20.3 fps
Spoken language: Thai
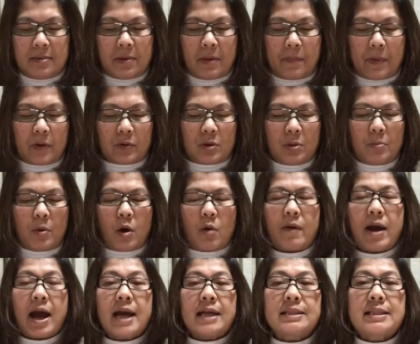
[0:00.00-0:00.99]
ป้าแป๋วถึงบอก
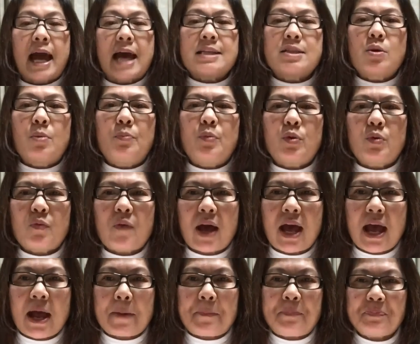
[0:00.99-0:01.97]
ว่า ถ้าสมมุติ
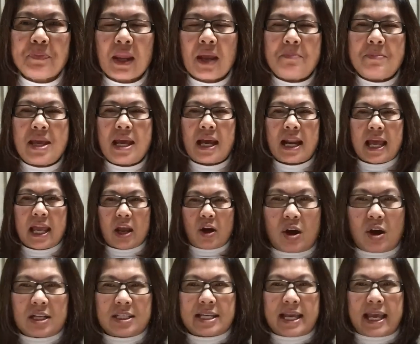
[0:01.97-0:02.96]
ว่ามีอะ
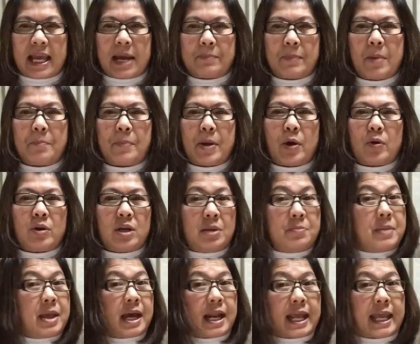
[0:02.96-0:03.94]
ข้องใจกับป้าแป๋วหรื
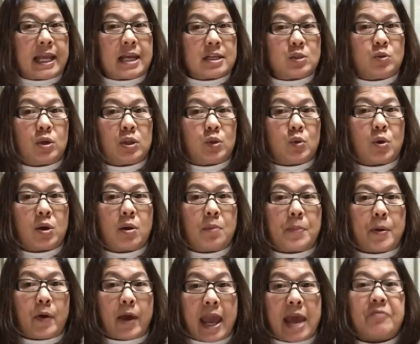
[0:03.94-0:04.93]
อมีอะไรกับส่วนตัวก็
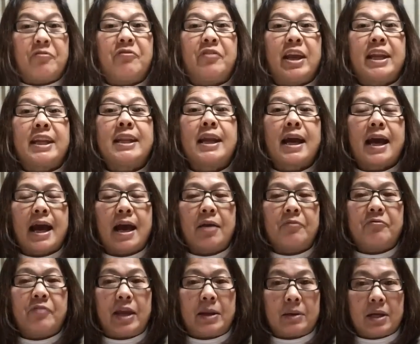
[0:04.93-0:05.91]
แป๋วแอดเฟซนะคะ
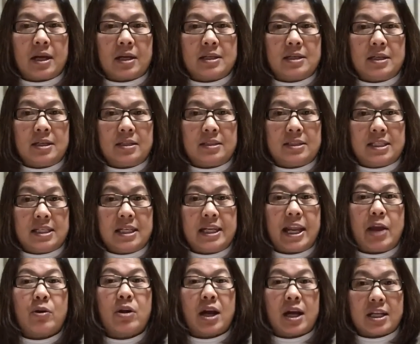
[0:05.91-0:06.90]
เฟซก็คือชื่อ
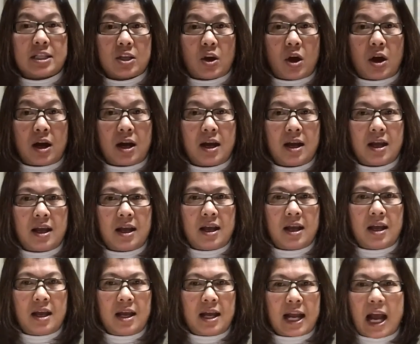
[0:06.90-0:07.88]
เดียวกับกระช่อง
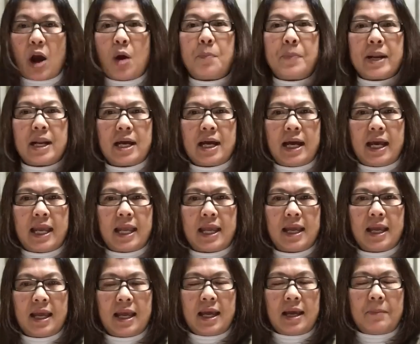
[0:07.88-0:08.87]
เข้าไปเลย
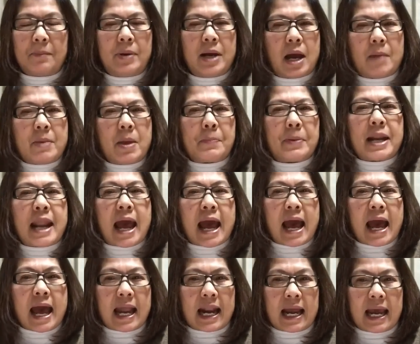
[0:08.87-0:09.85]
เผื่อมีปัญหา
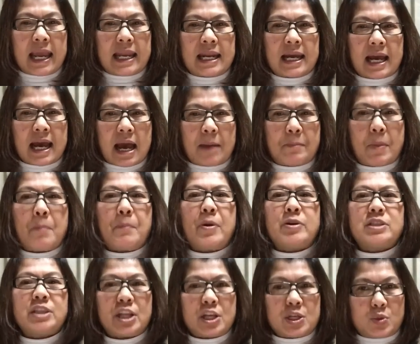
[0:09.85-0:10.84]
อะไรนะคะป้าแป๋
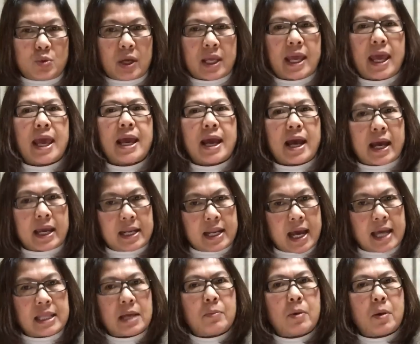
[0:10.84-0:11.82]
วจะได้ช่วยแก้ไข
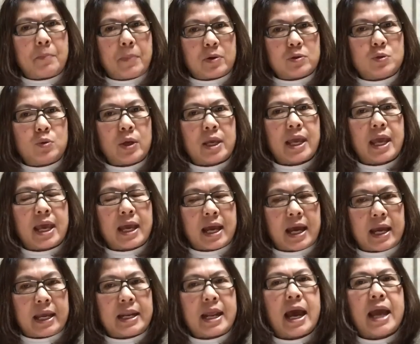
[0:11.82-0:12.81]
ได้ถ้าป้าแป๋วช่วยแก้
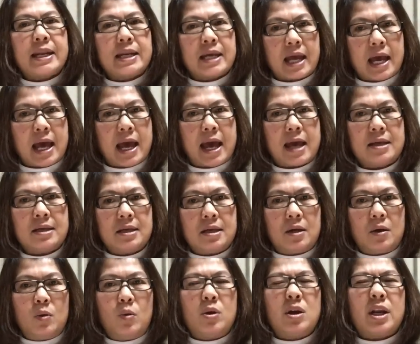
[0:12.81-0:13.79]
ไขได้นะคะ
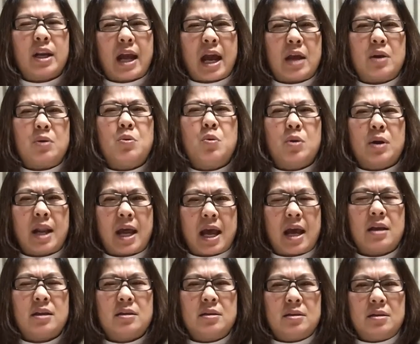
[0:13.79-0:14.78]
ลูกนะคะลูกนะ
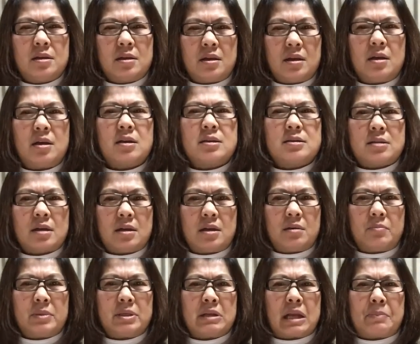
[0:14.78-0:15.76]
เลิกเซอะ
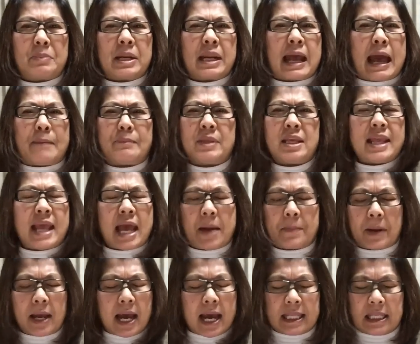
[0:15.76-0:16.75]
มันเป็นคำที่หยา
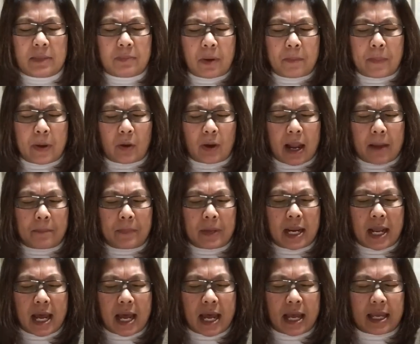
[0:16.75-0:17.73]
บคายที่ป้าแป๋วรับไม่
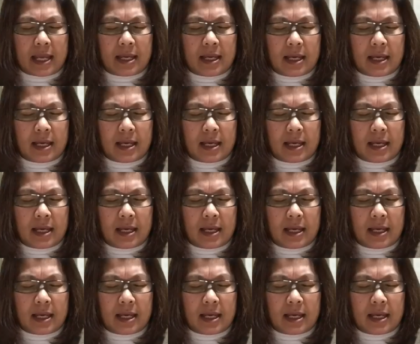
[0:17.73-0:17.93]
ได้